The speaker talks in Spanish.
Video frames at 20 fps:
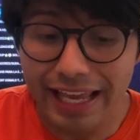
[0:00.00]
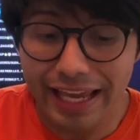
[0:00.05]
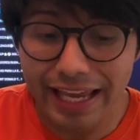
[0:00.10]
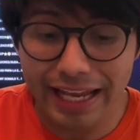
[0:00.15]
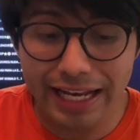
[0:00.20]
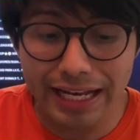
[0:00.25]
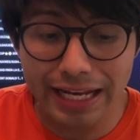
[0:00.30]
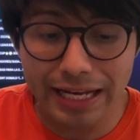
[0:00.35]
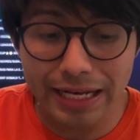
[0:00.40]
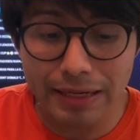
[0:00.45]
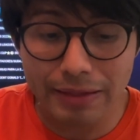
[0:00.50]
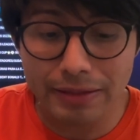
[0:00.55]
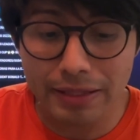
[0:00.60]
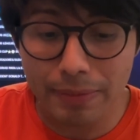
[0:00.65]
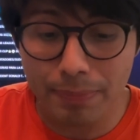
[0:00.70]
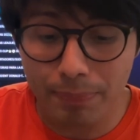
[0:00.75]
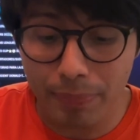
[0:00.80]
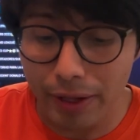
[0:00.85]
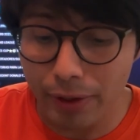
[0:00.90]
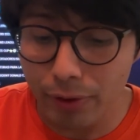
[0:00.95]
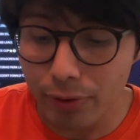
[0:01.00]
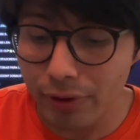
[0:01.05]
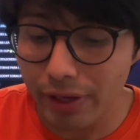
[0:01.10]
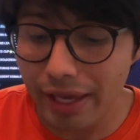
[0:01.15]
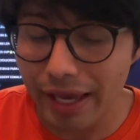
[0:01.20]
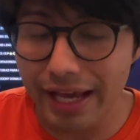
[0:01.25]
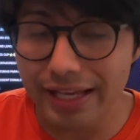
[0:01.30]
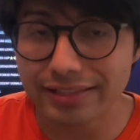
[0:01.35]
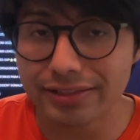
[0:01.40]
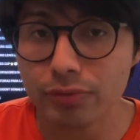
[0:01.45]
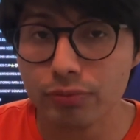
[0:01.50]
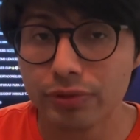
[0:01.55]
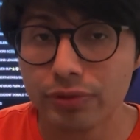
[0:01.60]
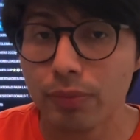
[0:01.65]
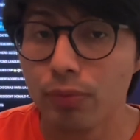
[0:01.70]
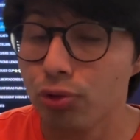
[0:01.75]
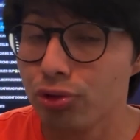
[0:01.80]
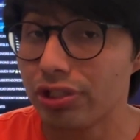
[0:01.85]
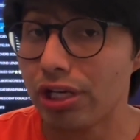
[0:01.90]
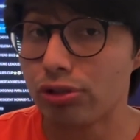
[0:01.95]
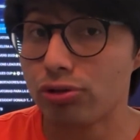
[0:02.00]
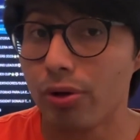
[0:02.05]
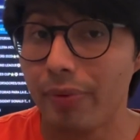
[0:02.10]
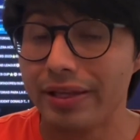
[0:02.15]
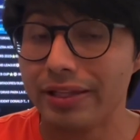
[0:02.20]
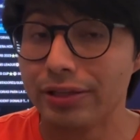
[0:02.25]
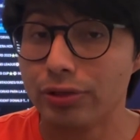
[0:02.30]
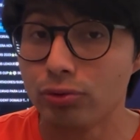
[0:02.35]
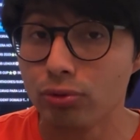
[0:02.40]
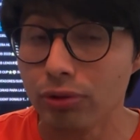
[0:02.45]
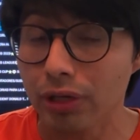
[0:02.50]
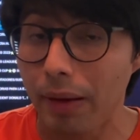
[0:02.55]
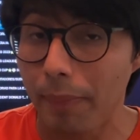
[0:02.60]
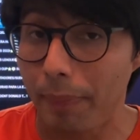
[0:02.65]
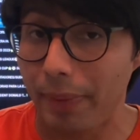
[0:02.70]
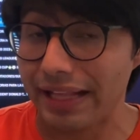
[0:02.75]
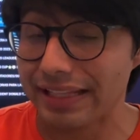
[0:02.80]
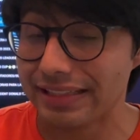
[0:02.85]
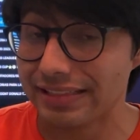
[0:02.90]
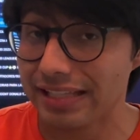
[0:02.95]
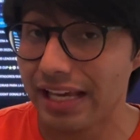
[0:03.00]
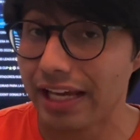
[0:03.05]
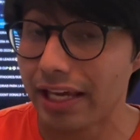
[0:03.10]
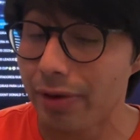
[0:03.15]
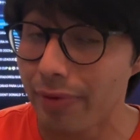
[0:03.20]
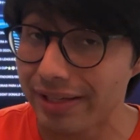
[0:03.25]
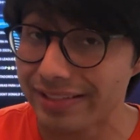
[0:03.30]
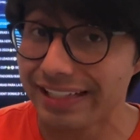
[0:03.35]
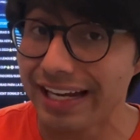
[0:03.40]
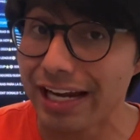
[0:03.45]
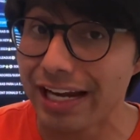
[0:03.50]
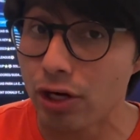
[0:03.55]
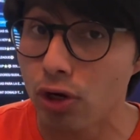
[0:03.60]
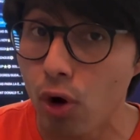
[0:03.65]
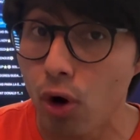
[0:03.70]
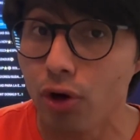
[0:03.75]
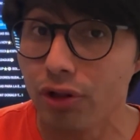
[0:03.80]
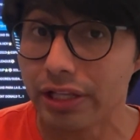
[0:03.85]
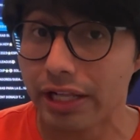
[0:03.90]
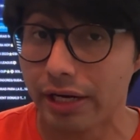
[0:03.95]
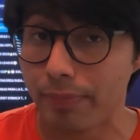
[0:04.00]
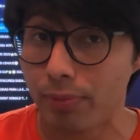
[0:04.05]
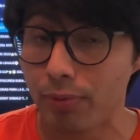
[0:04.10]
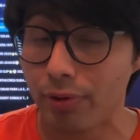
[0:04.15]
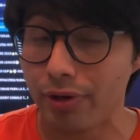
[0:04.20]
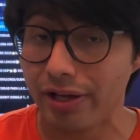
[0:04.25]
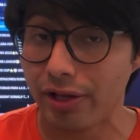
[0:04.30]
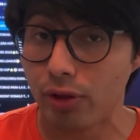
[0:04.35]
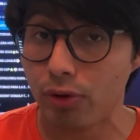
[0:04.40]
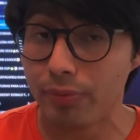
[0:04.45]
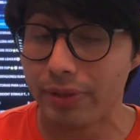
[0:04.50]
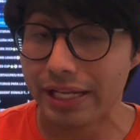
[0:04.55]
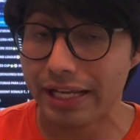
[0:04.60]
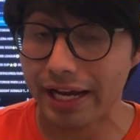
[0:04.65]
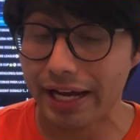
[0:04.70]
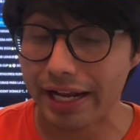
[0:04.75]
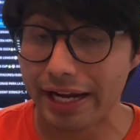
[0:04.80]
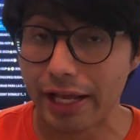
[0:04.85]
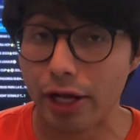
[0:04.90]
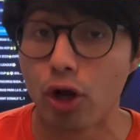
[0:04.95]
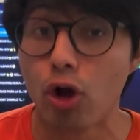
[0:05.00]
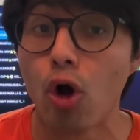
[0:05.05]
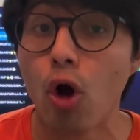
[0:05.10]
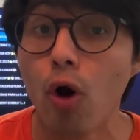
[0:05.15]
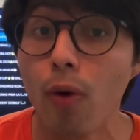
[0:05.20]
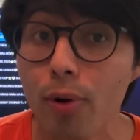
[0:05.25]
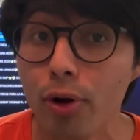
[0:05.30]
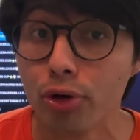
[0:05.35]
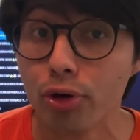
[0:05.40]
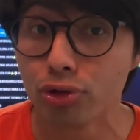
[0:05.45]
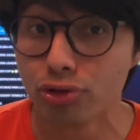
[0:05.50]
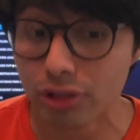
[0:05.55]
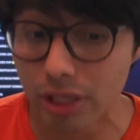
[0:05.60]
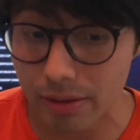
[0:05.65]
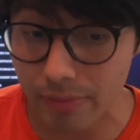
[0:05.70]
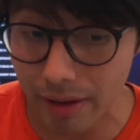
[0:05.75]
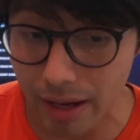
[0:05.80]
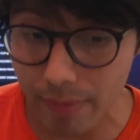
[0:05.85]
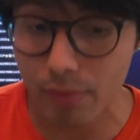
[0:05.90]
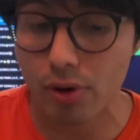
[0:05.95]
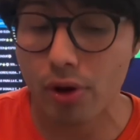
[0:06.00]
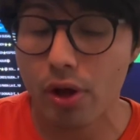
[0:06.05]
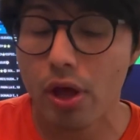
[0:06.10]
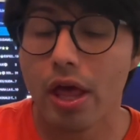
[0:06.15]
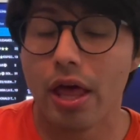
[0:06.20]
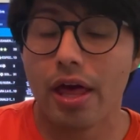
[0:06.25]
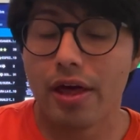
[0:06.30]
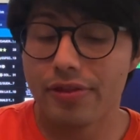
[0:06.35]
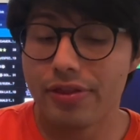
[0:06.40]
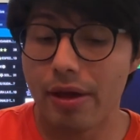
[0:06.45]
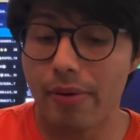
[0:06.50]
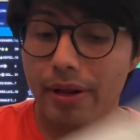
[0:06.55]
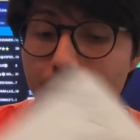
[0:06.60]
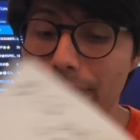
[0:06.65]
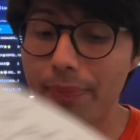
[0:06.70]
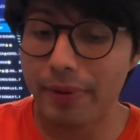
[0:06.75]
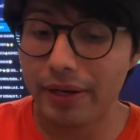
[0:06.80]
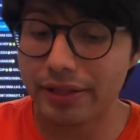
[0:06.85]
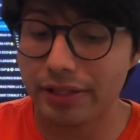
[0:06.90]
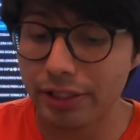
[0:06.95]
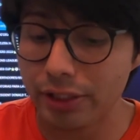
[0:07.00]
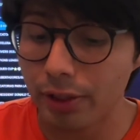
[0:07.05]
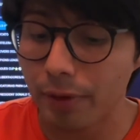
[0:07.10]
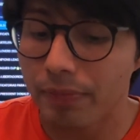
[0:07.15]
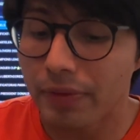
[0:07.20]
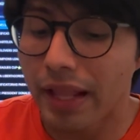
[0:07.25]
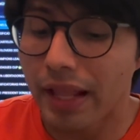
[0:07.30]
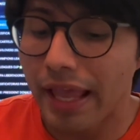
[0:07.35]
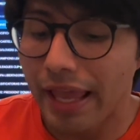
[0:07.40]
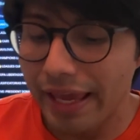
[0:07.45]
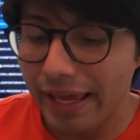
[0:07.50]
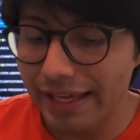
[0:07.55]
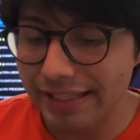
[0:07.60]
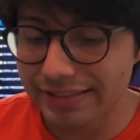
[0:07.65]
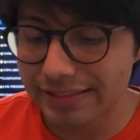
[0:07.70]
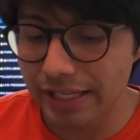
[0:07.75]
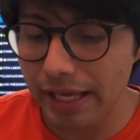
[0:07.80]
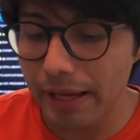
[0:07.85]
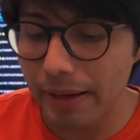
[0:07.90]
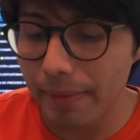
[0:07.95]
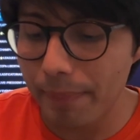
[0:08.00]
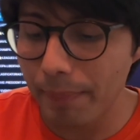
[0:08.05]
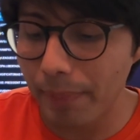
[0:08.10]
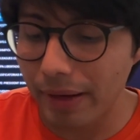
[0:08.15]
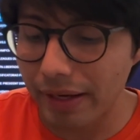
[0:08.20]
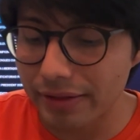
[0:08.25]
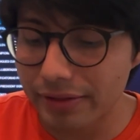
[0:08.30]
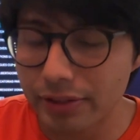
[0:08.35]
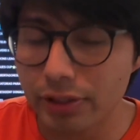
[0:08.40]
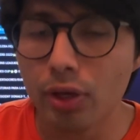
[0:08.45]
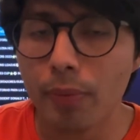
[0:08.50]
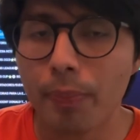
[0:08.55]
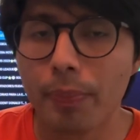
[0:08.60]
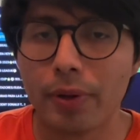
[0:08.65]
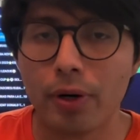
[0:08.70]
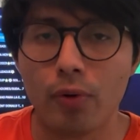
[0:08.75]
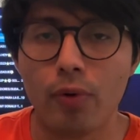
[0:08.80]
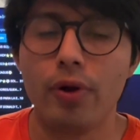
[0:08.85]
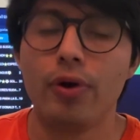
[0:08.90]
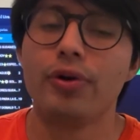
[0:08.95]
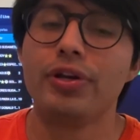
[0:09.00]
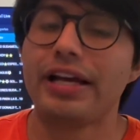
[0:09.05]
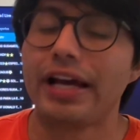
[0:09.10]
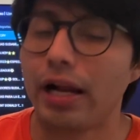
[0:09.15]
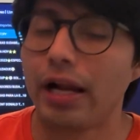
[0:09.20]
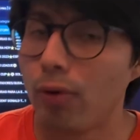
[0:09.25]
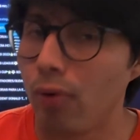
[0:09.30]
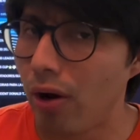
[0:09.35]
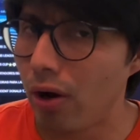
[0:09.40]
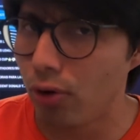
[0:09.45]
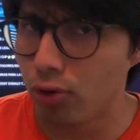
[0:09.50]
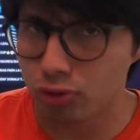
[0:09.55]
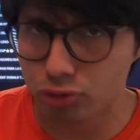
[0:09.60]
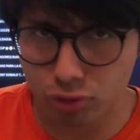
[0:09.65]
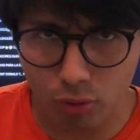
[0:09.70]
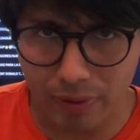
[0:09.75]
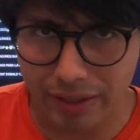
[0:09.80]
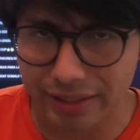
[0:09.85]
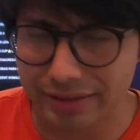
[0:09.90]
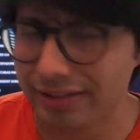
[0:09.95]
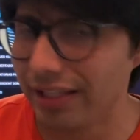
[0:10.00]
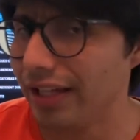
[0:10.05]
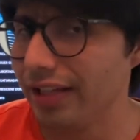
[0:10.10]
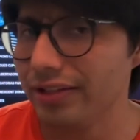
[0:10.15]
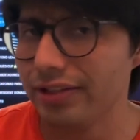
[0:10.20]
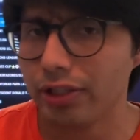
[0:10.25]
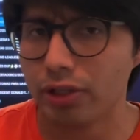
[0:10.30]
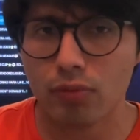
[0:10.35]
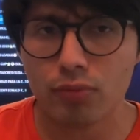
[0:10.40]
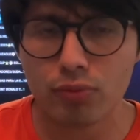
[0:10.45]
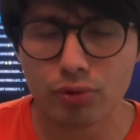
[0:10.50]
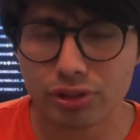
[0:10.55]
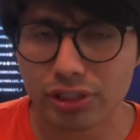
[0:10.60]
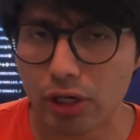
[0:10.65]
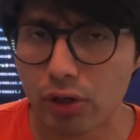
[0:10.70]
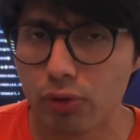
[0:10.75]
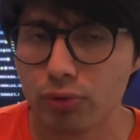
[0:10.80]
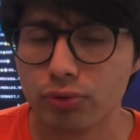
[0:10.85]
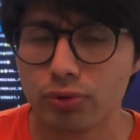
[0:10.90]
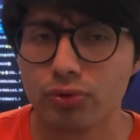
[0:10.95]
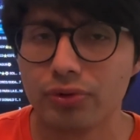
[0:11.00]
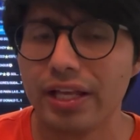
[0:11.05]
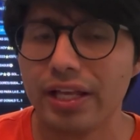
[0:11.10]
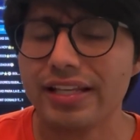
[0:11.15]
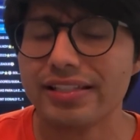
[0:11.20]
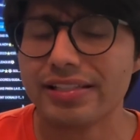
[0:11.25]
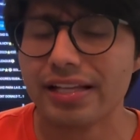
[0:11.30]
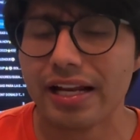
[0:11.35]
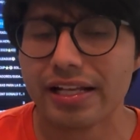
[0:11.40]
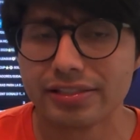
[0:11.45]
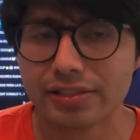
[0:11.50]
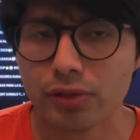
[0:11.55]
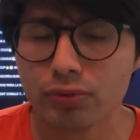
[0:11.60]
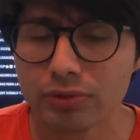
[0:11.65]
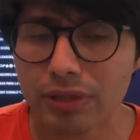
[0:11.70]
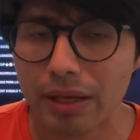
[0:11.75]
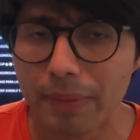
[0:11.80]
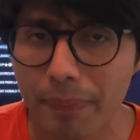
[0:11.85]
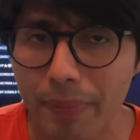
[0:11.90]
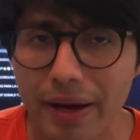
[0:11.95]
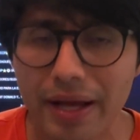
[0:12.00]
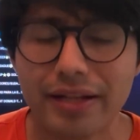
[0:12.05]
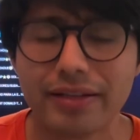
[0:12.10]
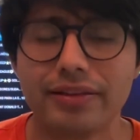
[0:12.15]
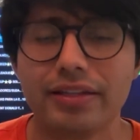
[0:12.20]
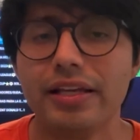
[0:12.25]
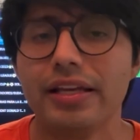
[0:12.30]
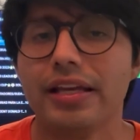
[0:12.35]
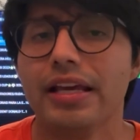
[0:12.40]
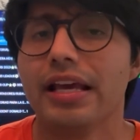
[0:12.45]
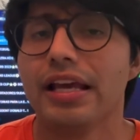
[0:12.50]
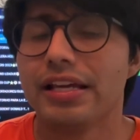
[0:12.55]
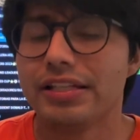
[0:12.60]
el disparo que hace usted, muchacho Aventura parecía que iba a ser el gol de República Dominicana. ¿Cómo nos salvamos de haber perdido ese partido? Pero bueno, Nicaragua acosó bastante con mucha contundencia en la segunda parte.